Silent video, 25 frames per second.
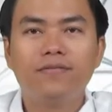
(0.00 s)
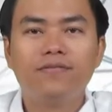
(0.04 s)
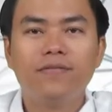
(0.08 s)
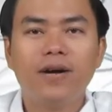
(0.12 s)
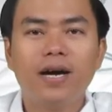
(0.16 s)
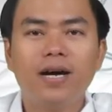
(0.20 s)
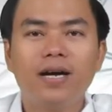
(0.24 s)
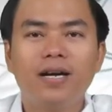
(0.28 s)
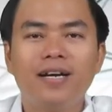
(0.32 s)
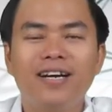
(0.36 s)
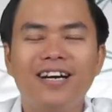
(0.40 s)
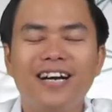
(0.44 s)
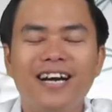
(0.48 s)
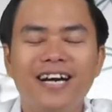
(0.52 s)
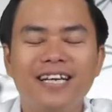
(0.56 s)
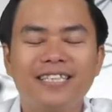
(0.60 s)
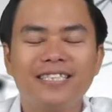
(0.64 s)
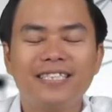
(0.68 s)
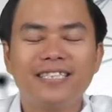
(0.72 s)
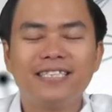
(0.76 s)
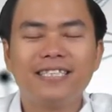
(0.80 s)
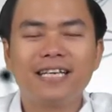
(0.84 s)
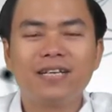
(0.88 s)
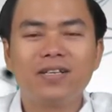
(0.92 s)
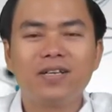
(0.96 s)
Vâng, à,
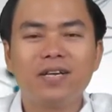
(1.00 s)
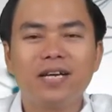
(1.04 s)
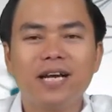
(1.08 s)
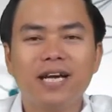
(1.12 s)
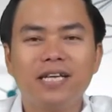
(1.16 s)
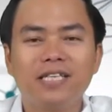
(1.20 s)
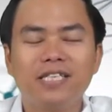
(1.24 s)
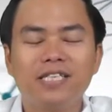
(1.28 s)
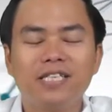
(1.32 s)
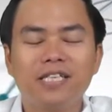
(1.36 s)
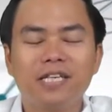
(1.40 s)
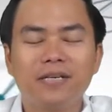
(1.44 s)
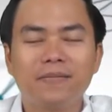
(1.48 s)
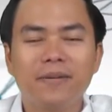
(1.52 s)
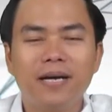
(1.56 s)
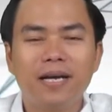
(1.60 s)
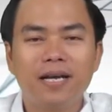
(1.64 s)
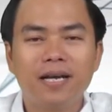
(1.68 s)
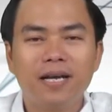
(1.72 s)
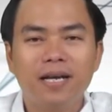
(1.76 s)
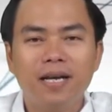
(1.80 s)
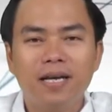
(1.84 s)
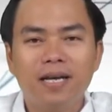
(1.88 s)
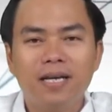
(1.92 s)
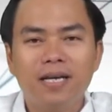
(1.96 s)
xin chào tất cả anh chị các bạn.